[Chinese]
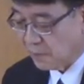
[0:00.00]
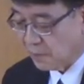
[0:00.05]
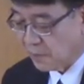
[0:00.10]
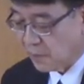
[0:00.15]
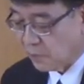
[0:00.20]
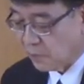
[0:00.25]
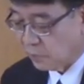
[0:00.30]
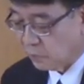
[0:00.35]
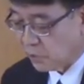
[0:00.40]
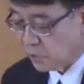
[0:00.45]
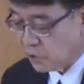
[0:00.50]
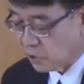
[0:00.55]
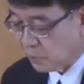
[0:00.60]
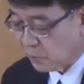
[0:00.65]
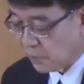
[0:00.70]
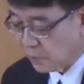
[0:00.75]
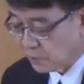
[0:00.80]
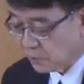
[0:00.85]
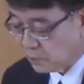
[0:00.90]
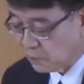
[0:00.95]
这边
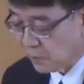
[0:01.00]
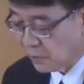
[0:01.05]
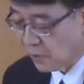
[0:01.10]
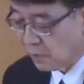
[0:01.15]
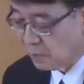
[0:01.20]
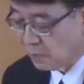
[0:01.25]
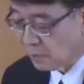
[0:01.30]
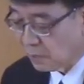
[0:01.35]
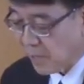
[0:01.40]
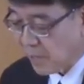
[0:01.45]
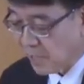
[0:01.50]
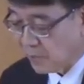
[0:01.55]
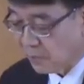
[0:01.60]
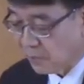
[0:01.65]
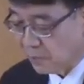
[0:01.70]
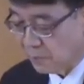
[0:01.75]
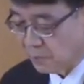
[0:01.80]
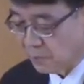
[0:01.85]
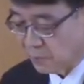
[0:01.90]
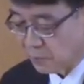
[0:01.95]
与那边有
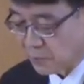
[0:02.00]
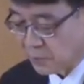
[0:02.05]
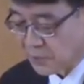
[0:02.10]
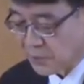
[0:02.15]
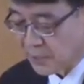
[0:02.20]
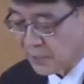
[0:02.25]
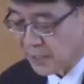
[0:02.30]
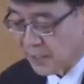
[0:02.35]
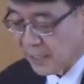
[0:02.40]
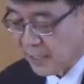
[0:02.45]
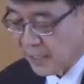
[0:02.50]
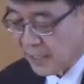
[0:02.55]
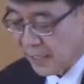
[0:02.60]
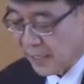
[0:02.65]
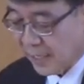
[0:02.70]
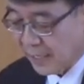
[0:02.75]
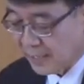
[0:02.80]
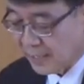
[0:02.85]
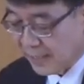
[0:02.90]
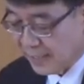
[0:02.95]
生命树
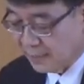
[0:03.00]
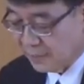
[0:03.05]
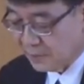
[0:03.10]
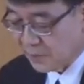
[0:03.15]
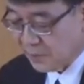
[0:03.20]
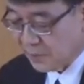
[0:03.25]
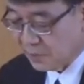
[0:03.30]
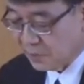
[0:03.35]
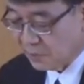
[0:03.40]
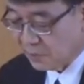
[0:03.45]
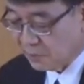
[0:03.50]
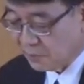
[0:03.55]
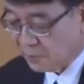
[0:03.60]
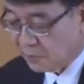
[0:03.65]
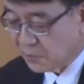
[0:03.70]
结十二样